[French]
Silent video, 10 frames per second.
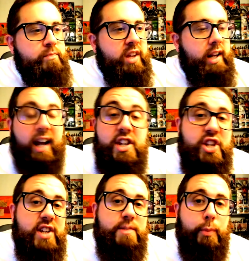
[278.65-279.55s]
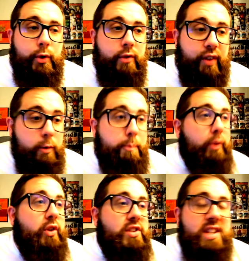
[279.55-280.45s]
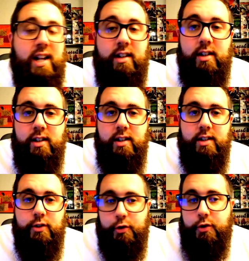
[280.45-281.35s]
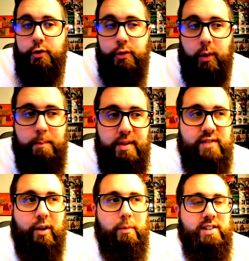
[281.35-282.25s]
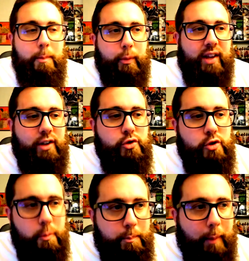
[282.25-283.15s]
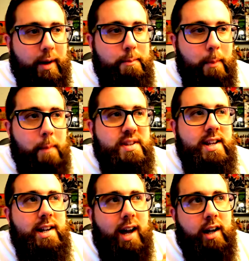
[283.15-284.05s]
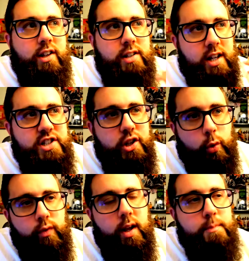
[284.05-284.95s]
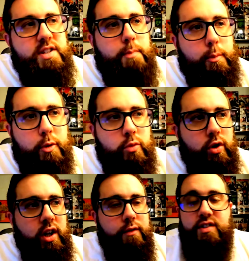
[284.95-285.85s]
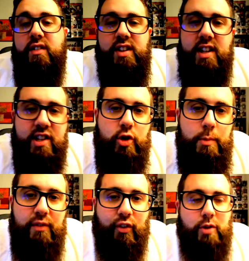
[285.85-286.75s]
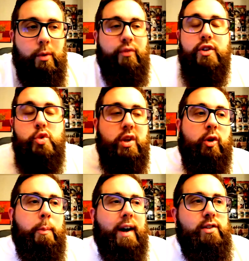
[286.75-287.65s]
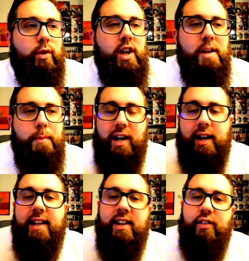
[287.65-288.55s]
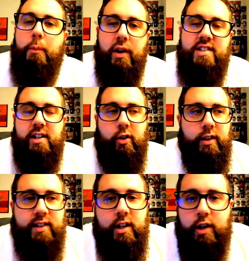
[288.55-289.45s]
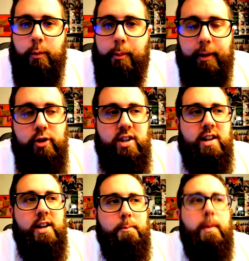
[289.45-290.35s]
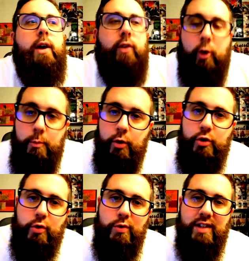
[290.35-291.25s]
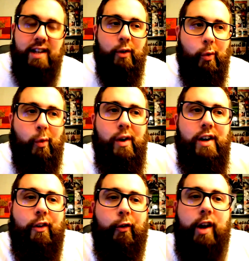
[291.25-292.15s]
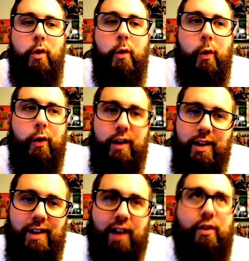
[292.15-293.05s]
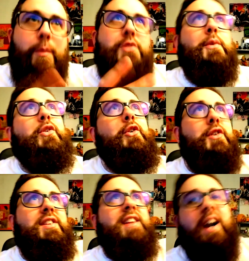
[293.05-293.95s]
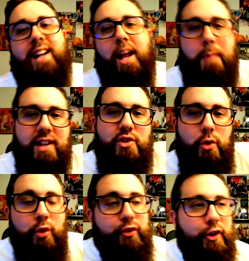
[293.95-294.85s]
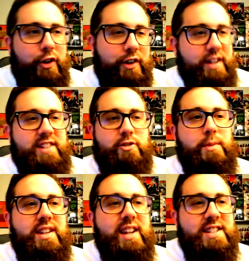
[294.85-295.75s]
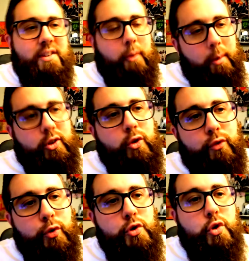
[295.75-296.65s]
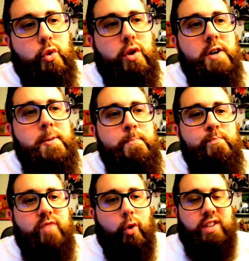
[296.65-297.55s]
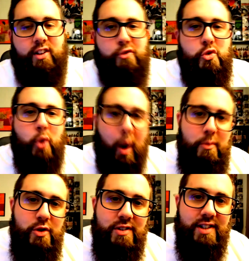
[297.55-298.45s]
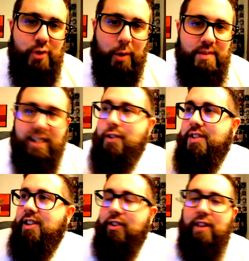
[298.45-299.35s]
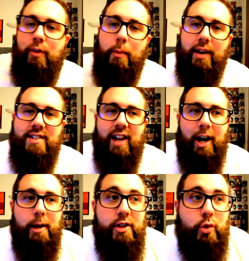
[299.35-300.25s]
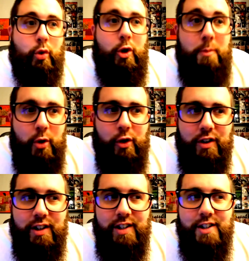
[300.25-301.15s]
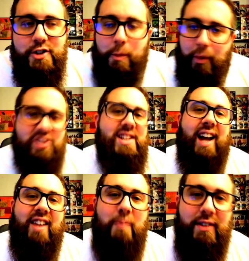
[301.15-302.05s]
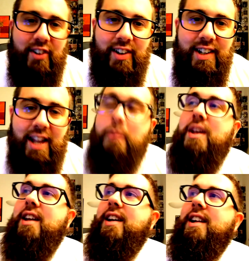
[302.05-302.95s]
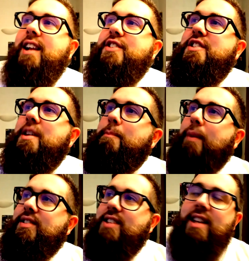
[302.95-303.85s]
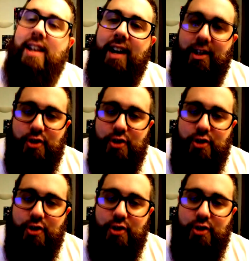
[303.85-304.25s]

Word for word: la richesse, enfin le potentiel de, One Piece. Vraiment, ça apporte quelque chose de pas mal. Même si l'arc, là, je l'ai trouvé un petit peu plus mou vis-à-vis d'Enias Lobby. Forcément, on fait toujours des comparaisons. Mais l'arc était vraiment excellent. Hein, ça, on peut pas le nier. Mais on a eu mieux du coup. Ça y est, on, a eu. Euh, là, vraiment, je pense que c'était un climax de ouf. Euh, Enias Lobby, c'est vraiment un truc de fou. du coup. On s'attend toujours à mieux, c'est toujours comme ça quand c'est dans le développement, etc. Et du coup, le mieux, je pense qu'il arrive maintenant. Et oui, là j'étais passé euh,